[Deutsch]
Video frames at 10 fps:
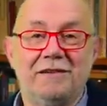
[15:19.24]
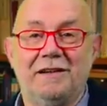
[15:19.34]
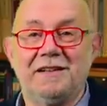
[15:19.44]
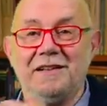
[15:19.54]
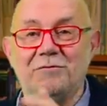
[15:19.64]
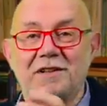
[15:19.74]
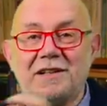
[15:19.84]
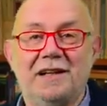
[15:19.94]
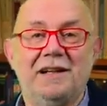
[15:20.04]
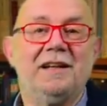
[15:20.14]
über die
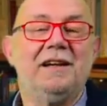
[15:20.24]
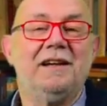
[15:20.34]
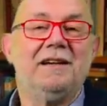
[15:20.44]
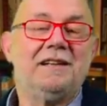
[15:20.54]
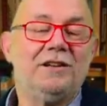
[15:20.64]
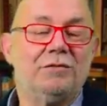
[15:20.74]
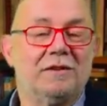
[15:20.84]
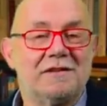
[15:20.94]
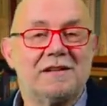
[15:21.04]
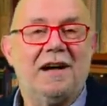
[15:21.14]
Modelle, die über
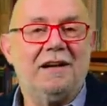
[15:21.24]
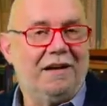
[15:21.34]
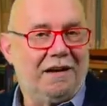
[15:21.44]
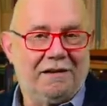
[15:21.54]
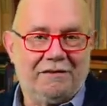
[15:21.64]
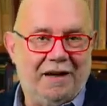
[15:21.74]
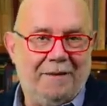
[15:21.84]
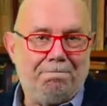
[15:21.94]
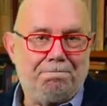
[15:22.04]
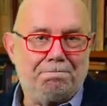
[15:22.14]
unsere Anlage
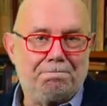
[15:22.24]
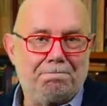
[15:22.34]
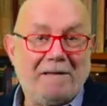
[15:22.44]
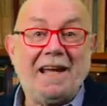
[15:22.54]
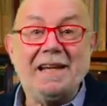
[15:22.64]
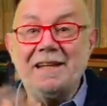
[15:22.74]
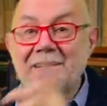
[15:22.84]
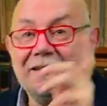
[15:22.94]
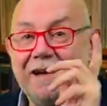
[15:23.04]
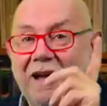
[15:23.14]
fahren.
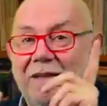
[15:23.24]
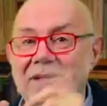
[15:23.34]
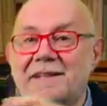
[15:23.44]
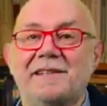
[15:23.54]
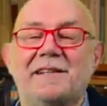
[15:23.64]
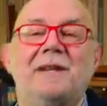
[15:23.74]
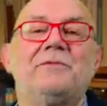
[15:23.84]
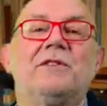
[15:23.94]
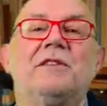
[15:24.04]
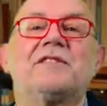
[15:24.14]
Ich habe
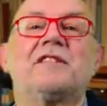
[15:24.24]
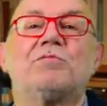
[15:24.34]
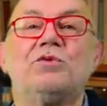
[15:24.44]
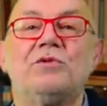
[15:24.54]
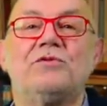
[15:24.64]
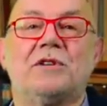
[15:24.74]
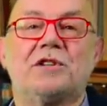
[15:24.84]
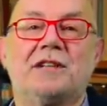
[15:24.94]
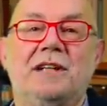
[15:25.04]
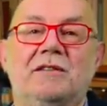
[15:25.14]
deshalb für unsere
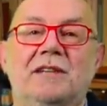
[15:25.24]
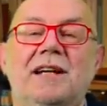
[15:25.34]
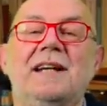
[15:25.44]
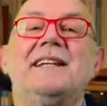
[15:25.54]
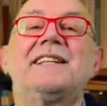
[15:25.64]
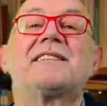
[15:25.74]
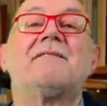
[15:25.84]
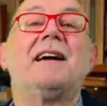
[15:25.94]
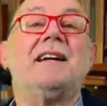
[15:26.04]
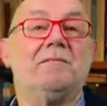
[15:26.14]
Buchvorstellung
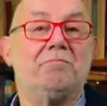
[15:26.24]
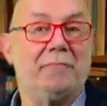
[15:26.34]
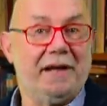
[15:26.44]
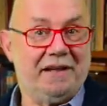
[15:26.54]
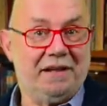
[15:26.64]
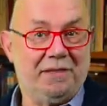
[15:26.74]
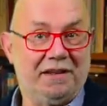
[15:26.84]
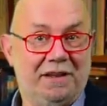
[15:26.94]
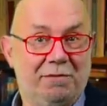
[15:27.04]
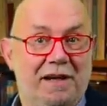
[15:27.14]
zwei Bände
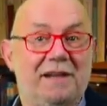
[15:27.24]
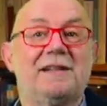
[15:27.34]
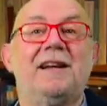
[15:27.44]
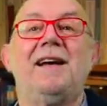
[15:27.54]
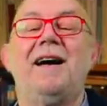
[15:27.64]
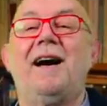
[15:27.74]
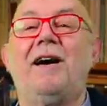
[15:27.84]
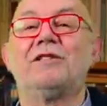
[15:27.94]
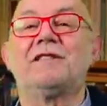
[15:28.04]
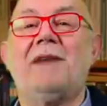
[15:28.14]
mitgebracht
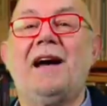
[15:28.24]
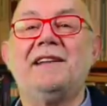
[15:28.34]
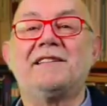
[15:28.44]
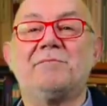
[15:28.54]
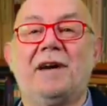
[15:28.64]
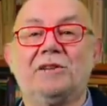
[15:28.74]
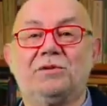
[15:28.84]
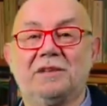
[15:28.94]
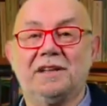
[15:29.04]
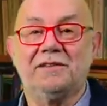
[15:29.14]
aus dem
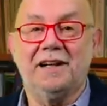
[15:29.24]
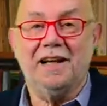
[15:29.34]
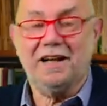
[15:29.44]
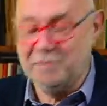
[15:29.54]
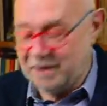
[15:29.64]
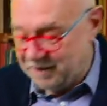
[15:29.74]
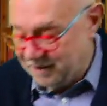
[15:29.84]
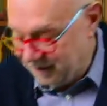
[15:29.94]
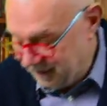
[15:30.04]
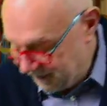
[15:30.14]
Eisenbahnkurierverlag mit den
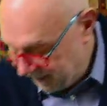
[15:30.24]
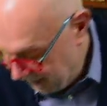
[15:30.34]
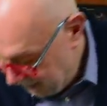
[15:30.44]
Titeln